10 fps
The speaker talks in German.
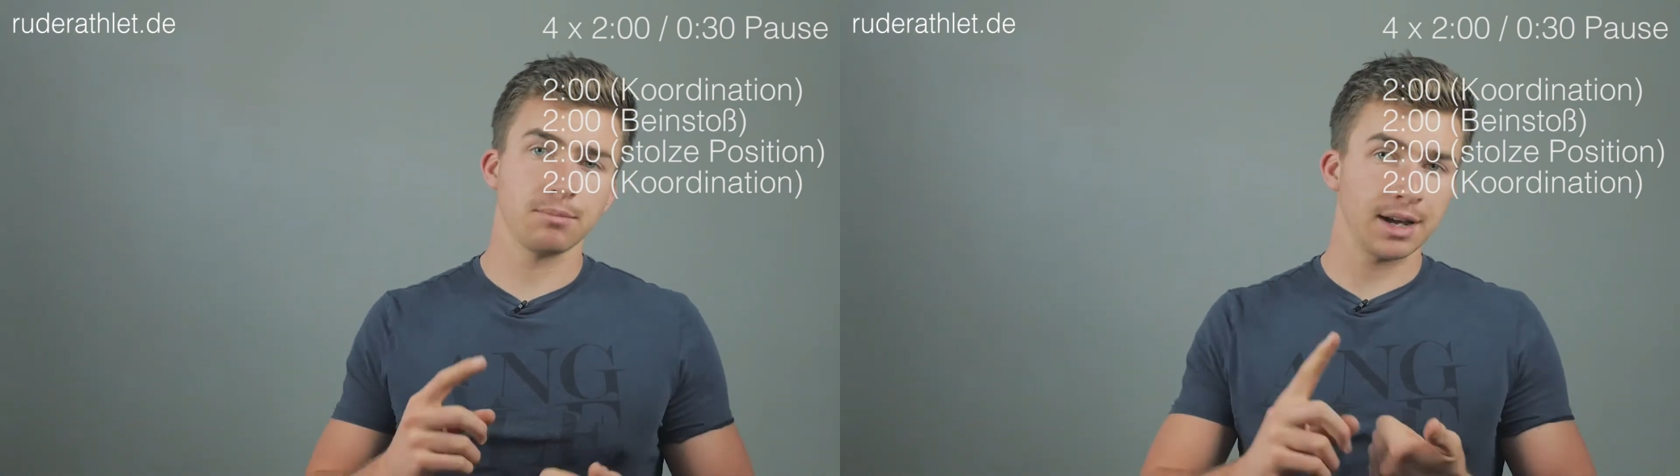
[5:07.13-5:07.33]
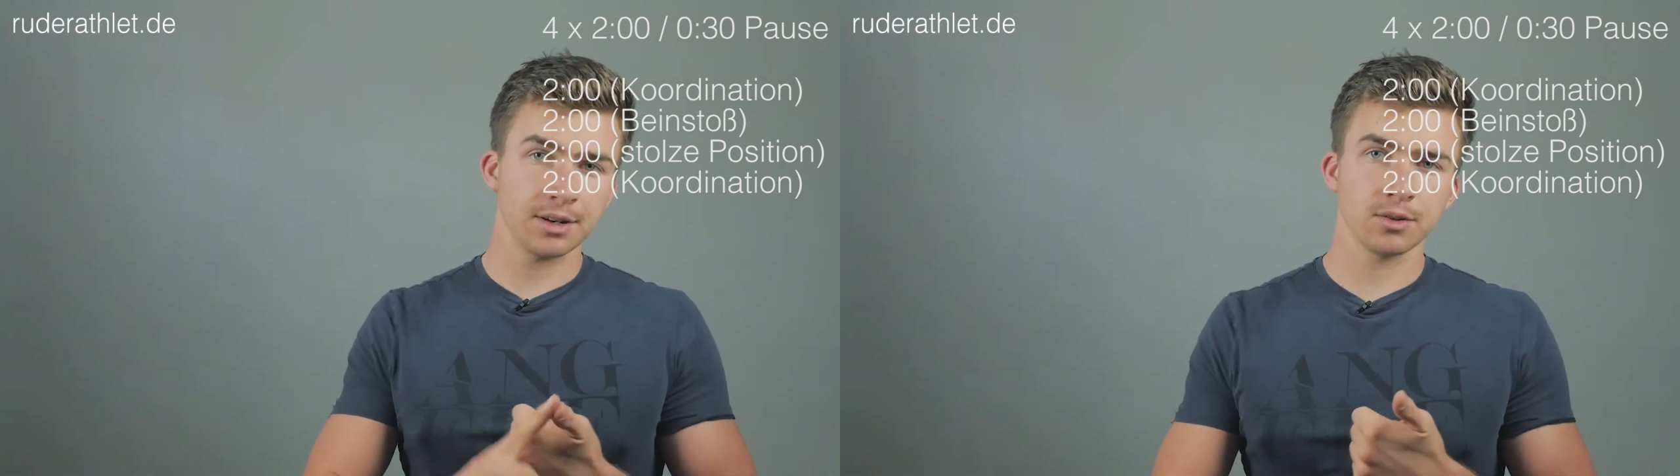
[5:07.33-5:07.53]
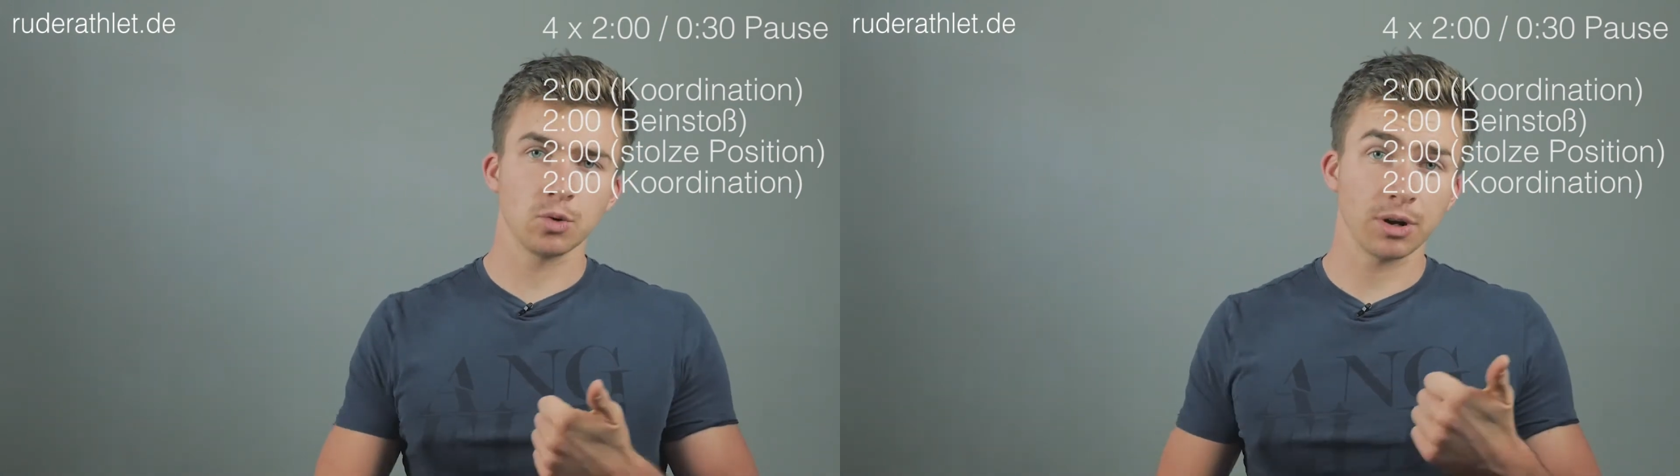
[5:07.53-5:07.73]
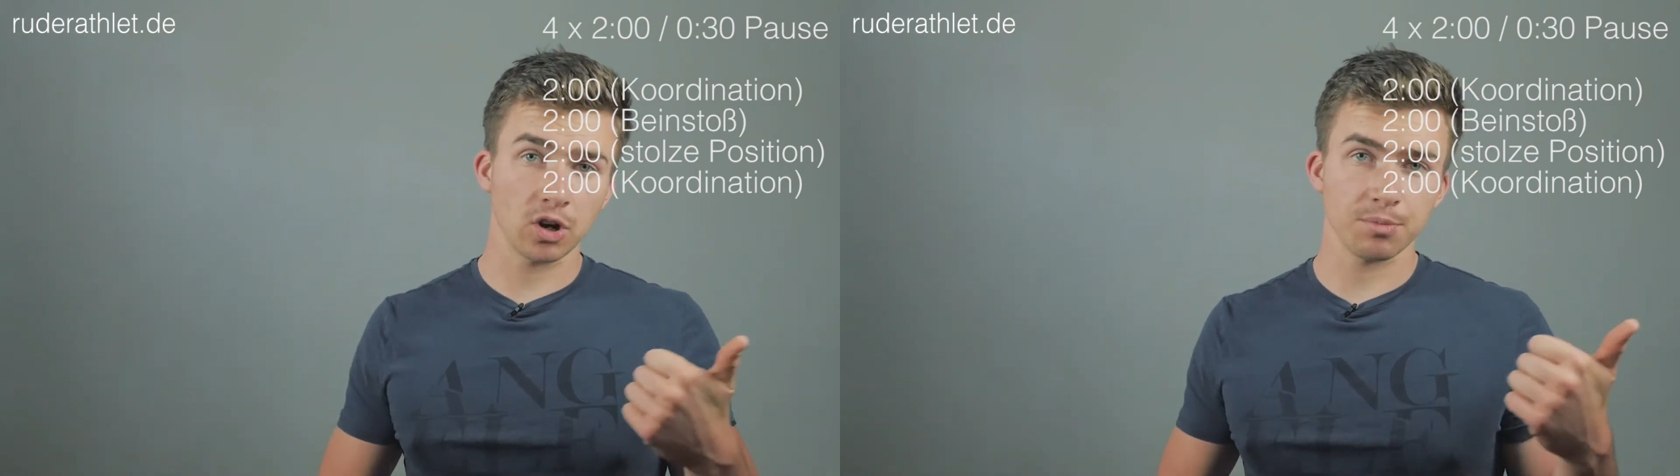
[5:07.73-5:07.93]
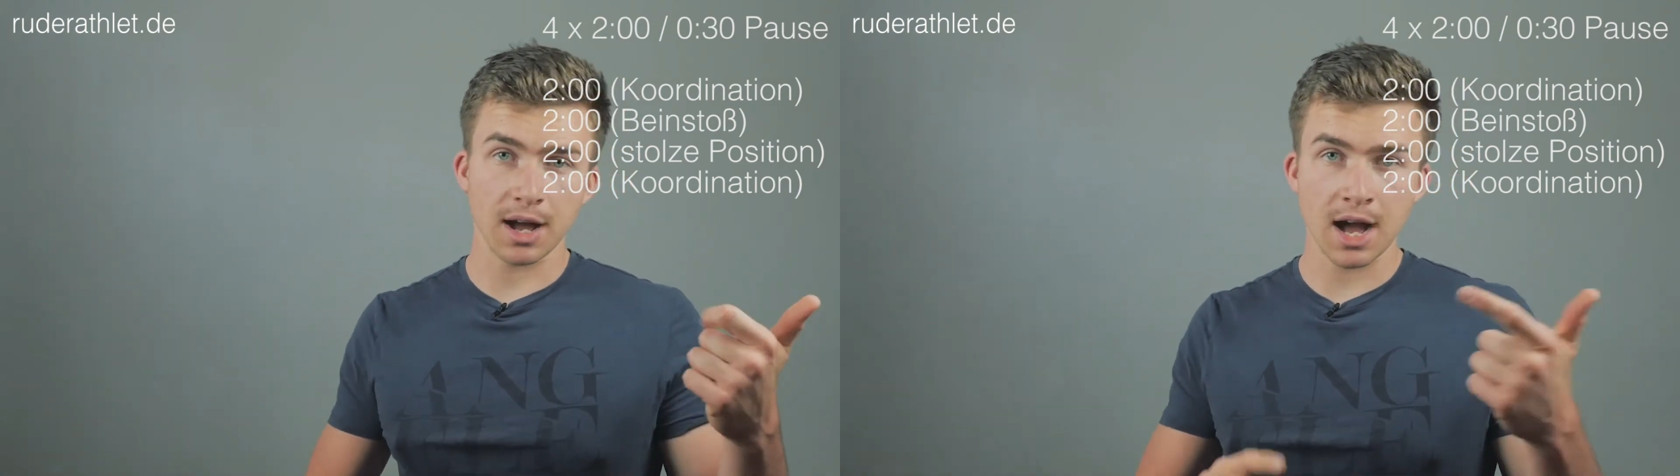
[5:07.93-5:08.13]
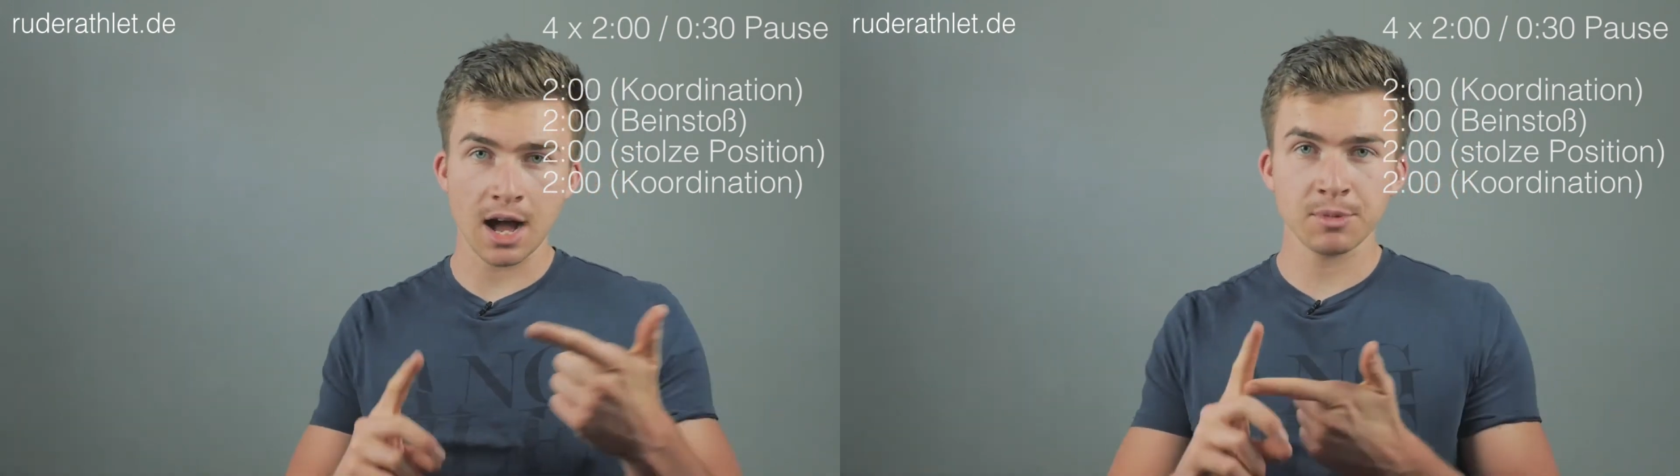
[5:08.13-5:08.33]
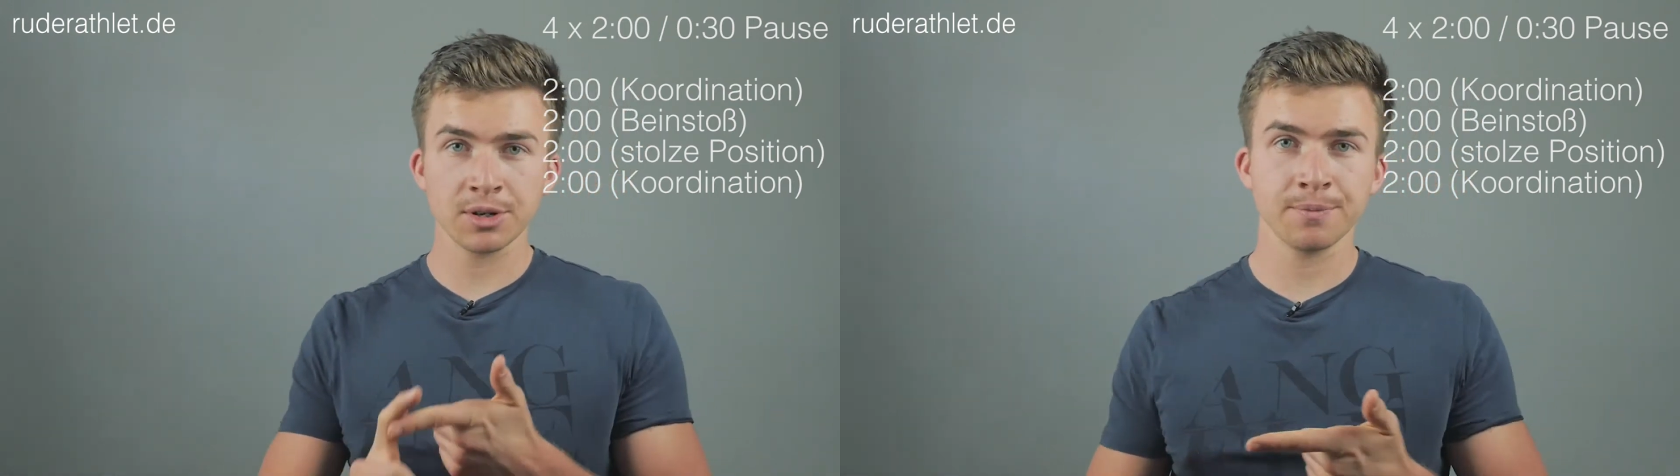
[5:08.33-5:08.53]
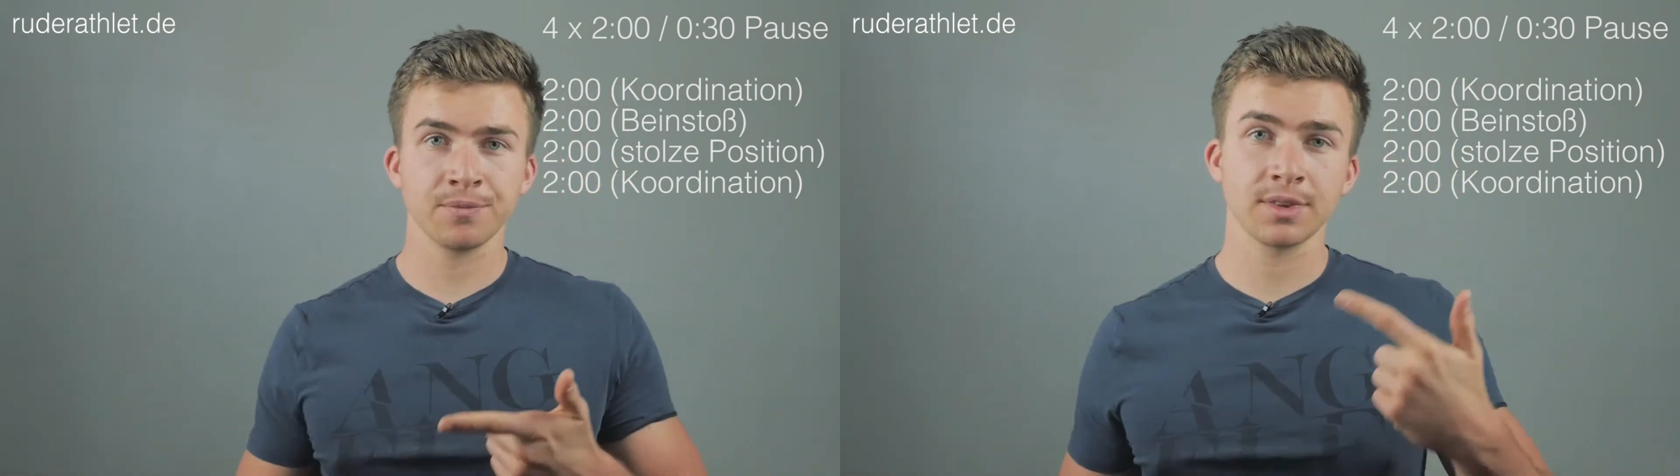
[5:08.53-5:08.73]
Beine, Oberkörper,
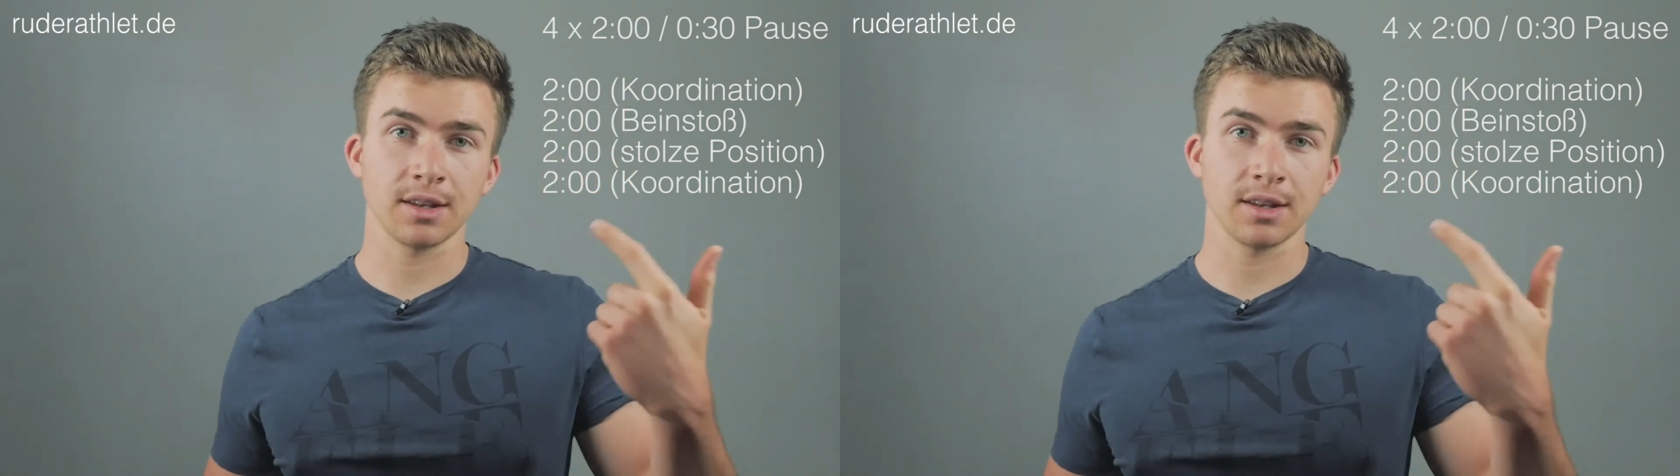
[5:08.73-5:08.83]
Arme.